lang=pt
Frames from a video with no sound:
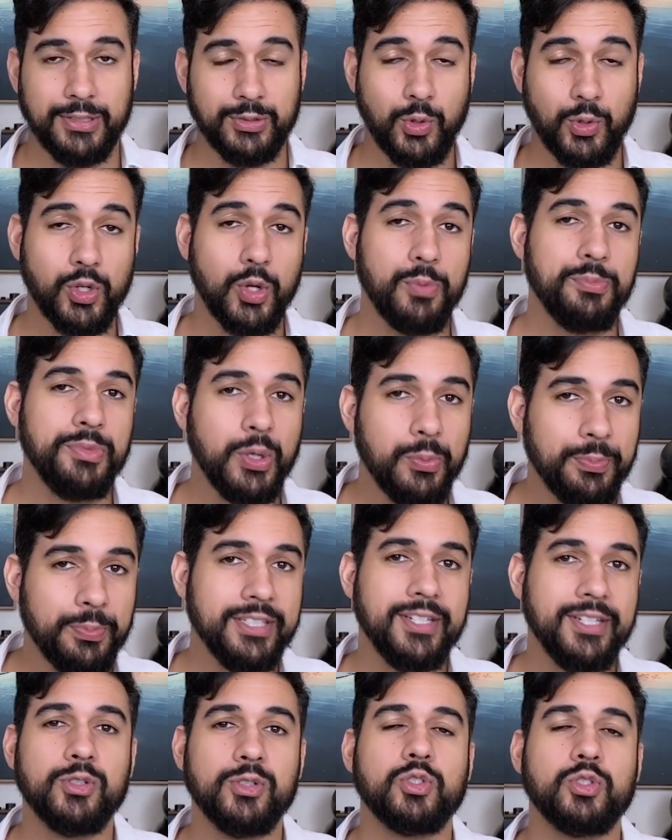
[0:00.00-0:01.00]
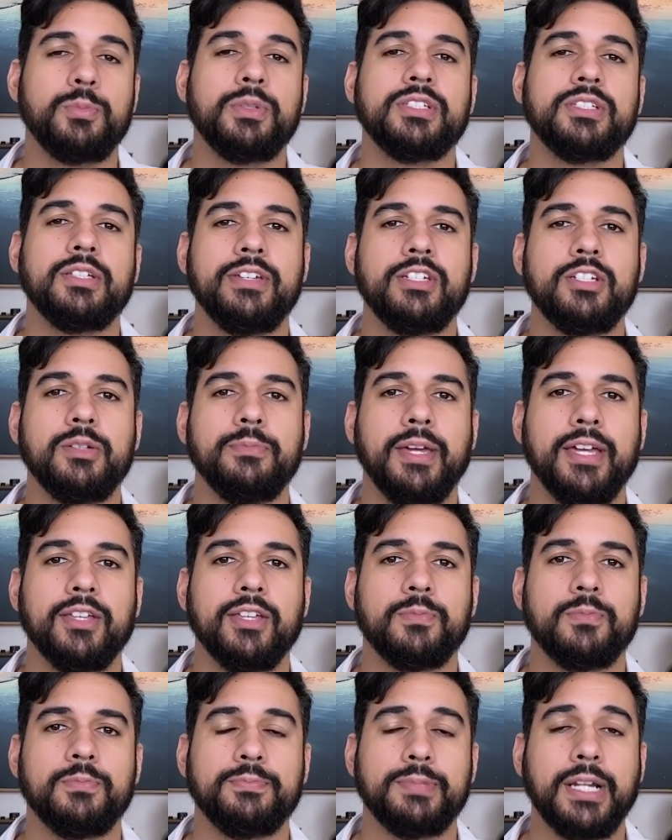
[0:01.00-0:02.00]
Qual é a minha opinião sobre esse
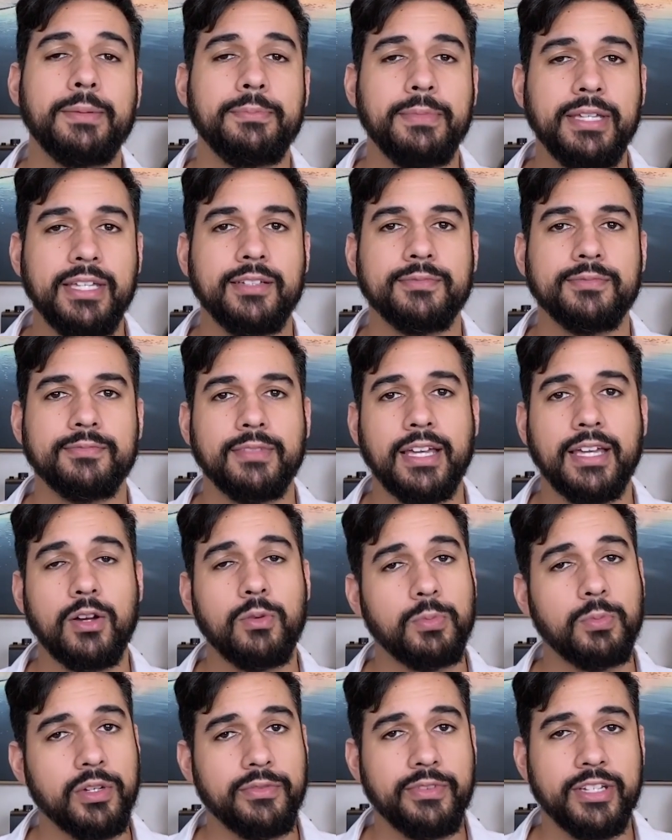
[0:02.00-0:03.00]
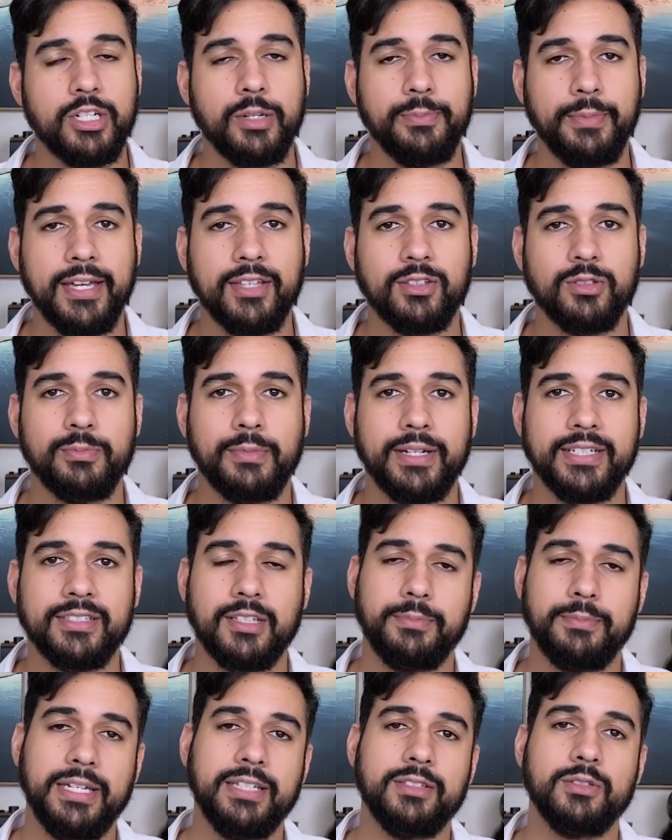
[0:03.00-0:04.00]
investimento? Para mim, é um bom investimento, mas
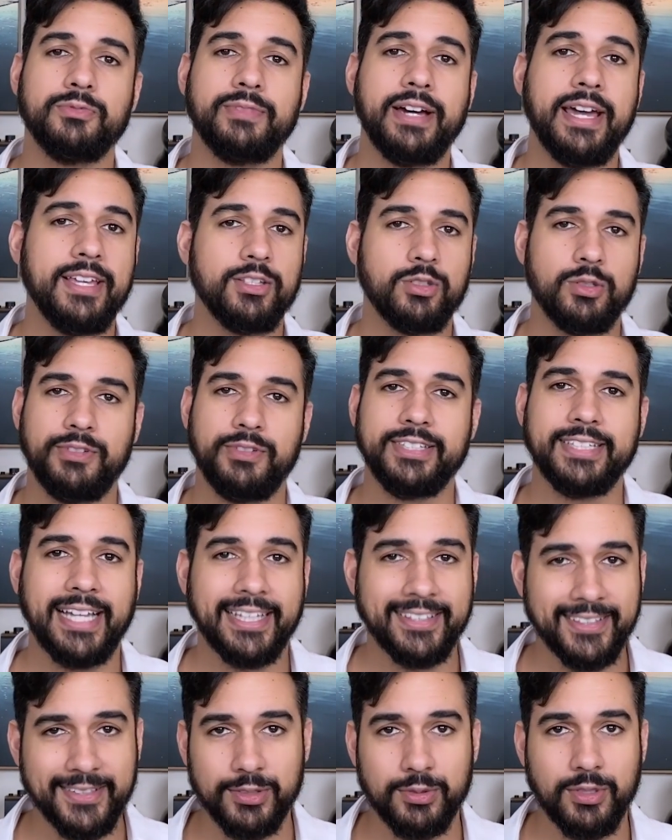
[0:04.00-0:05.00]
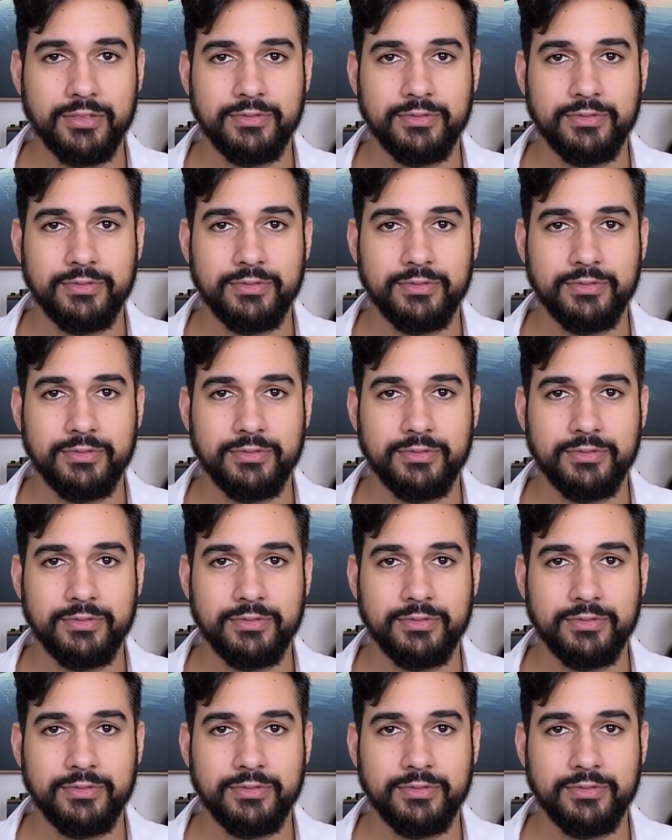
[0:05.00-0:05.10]
também não vai resolver nada na sua